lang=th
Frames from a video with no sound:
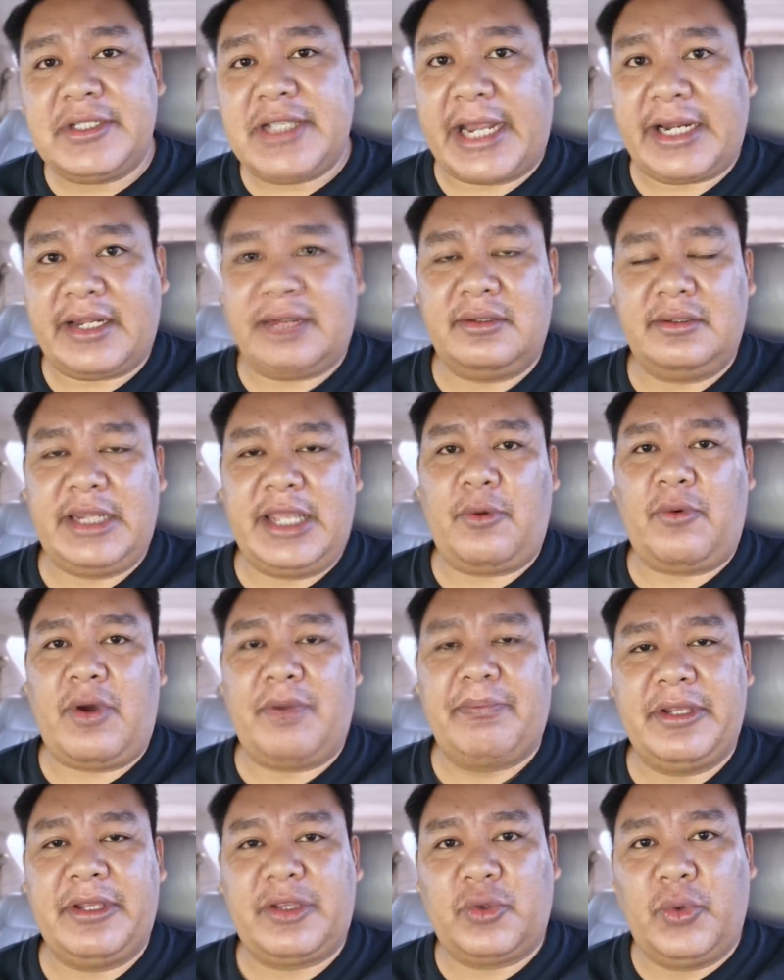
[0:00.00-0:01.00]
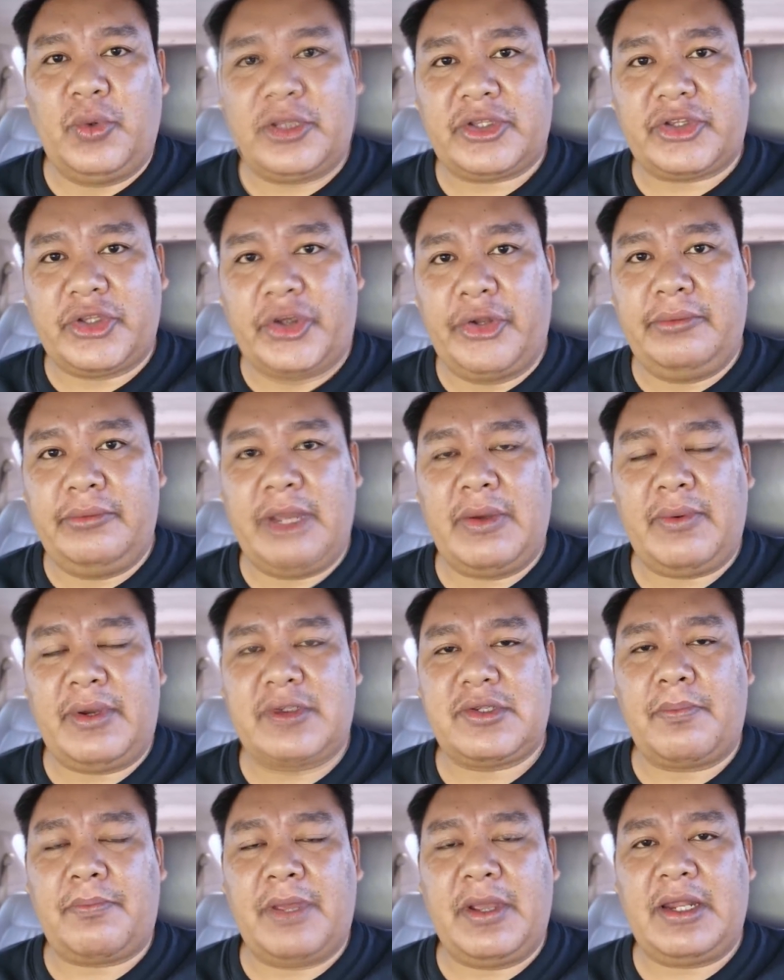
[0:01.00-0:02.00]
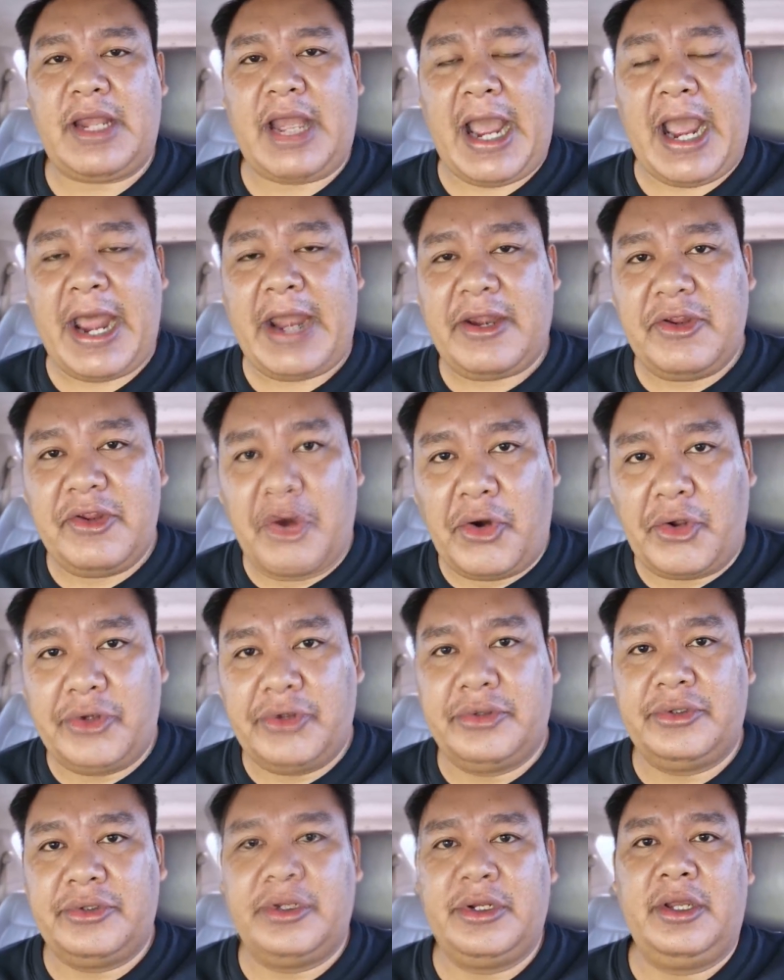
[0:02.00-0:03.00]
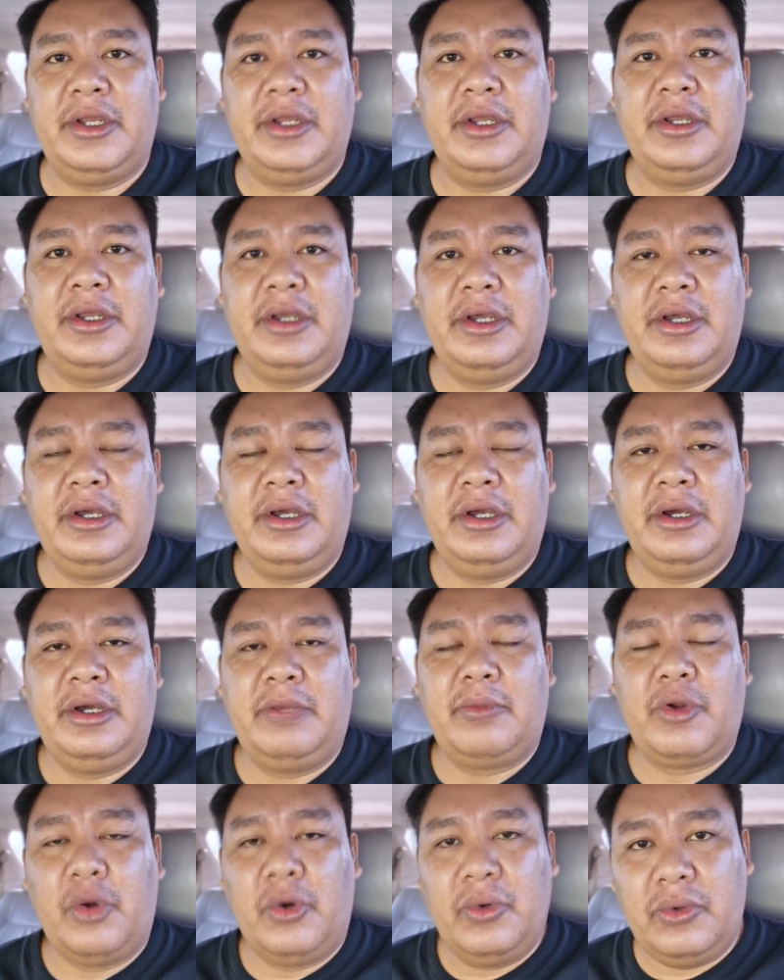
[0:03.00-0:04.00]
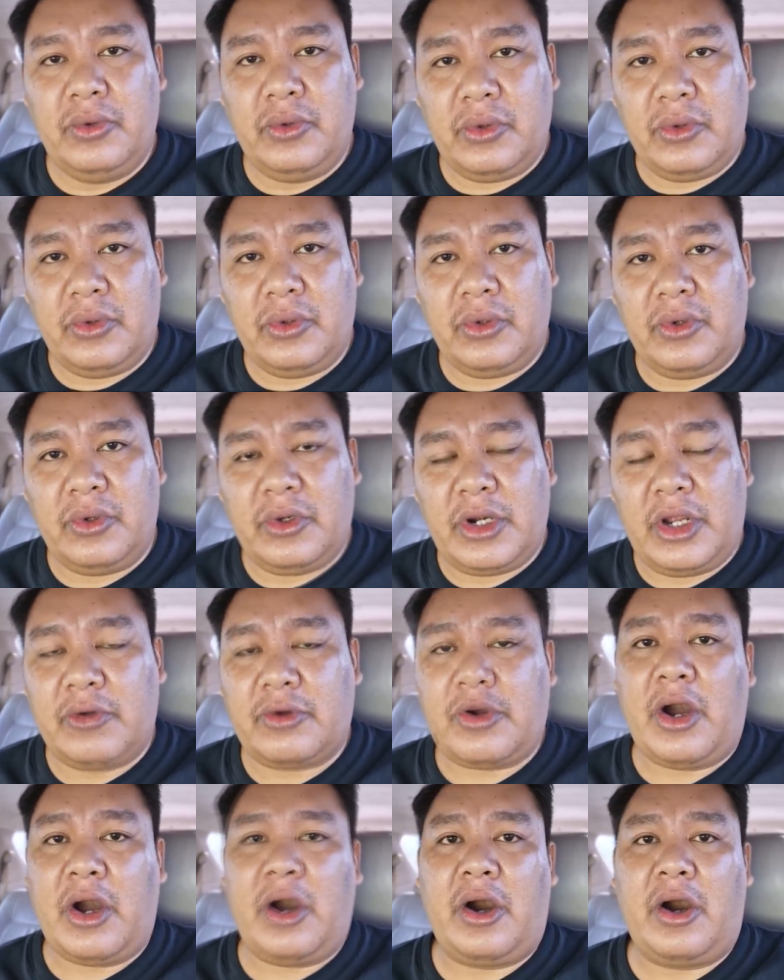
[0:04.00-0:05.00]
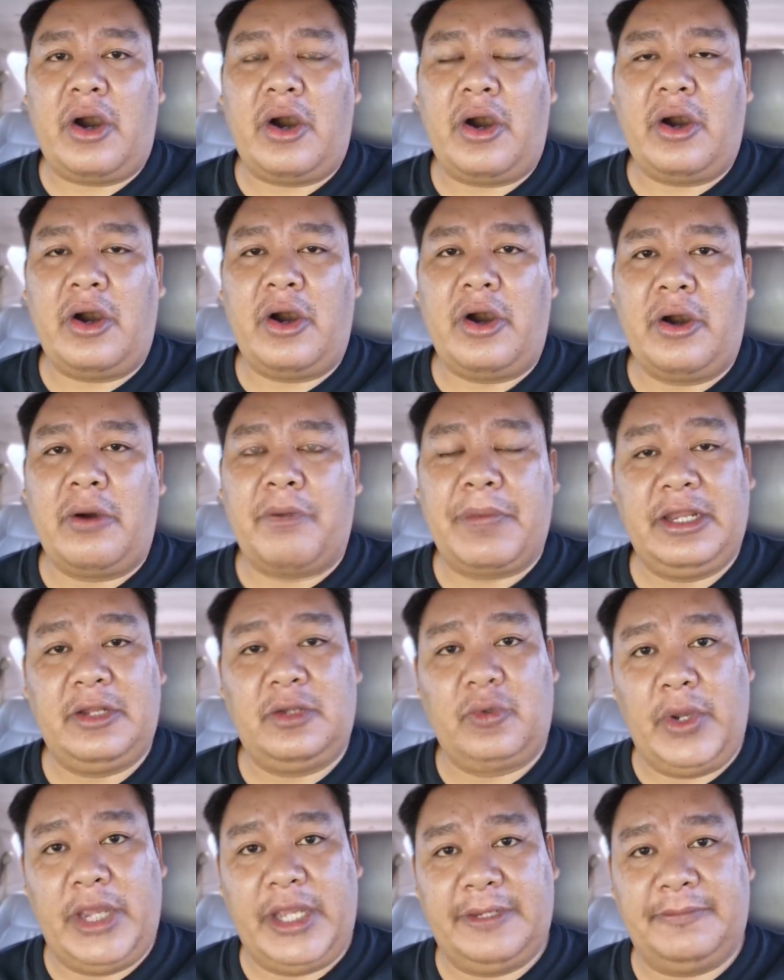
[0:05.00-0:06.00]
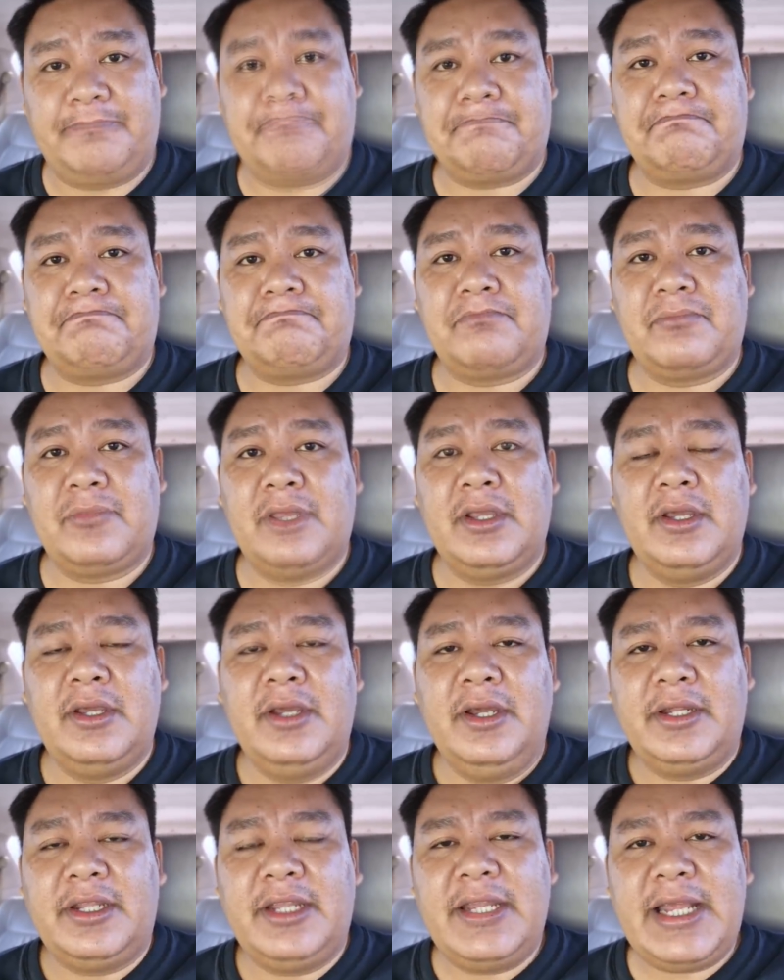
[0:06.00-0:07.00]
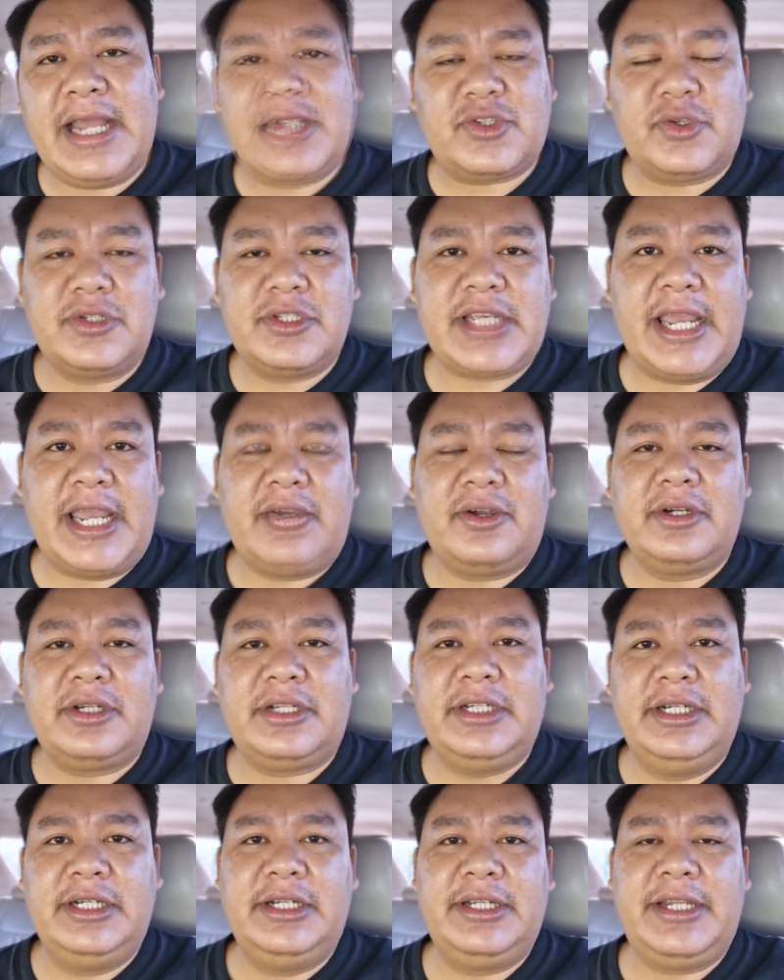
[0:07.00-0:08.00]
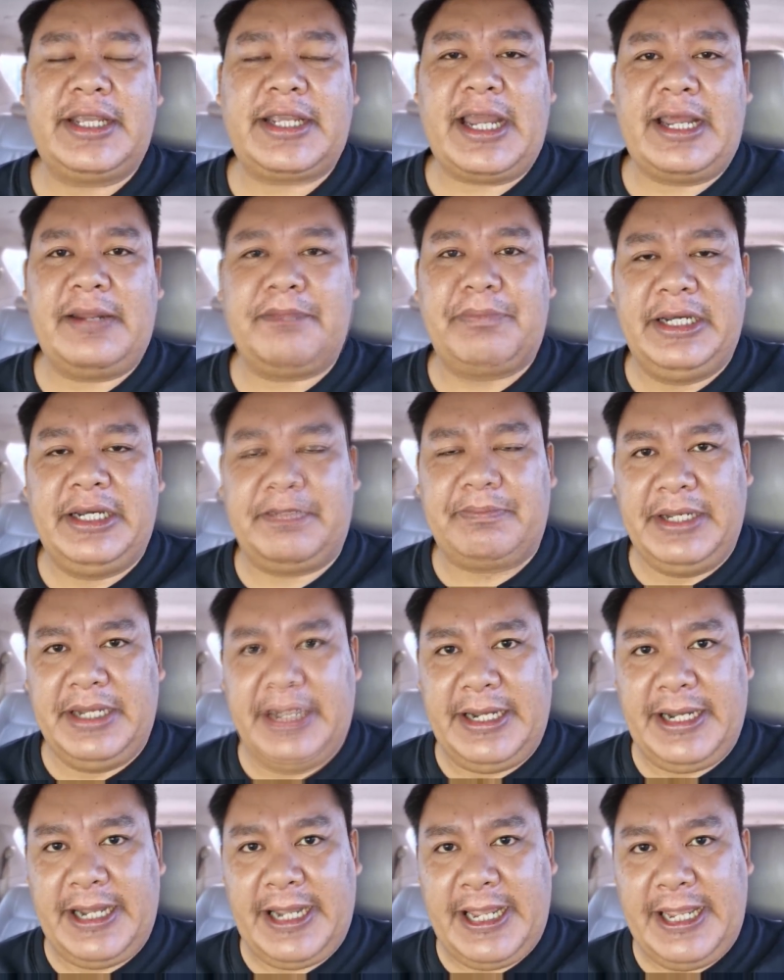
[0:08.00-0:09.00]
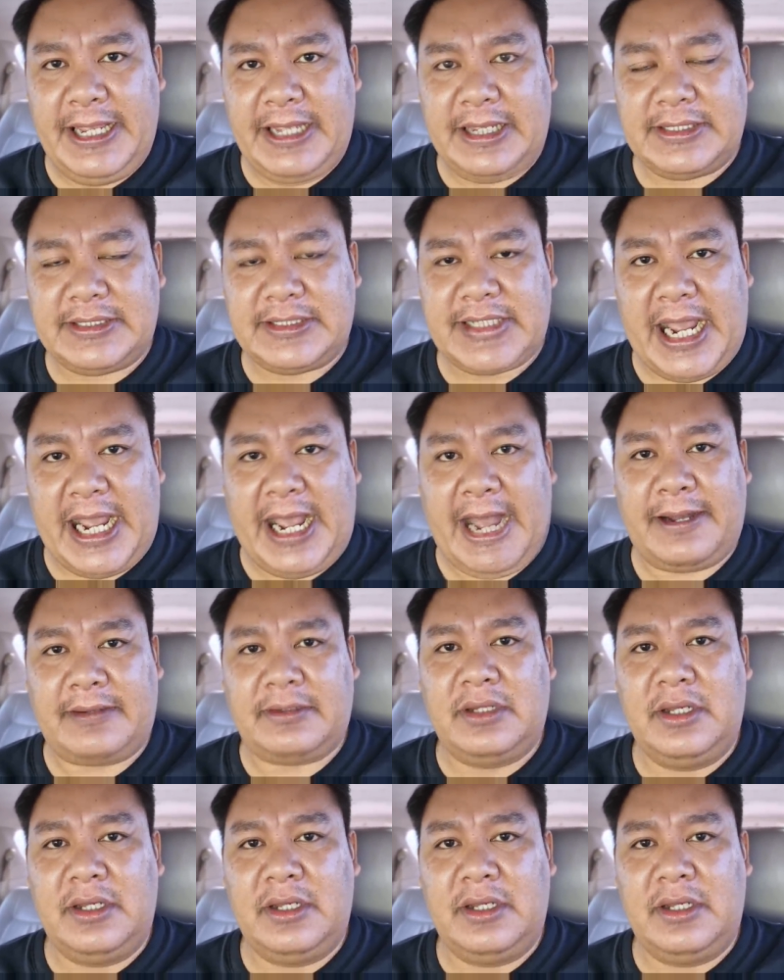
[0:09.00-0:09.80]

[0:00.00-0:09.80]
หยัดในความเป็นตัวตนไม่ว่าจะเป็นอานนท์รุ้งแล้วก็เพนกวินที่น่าสนใจก็คือในการเปิดเผยจาก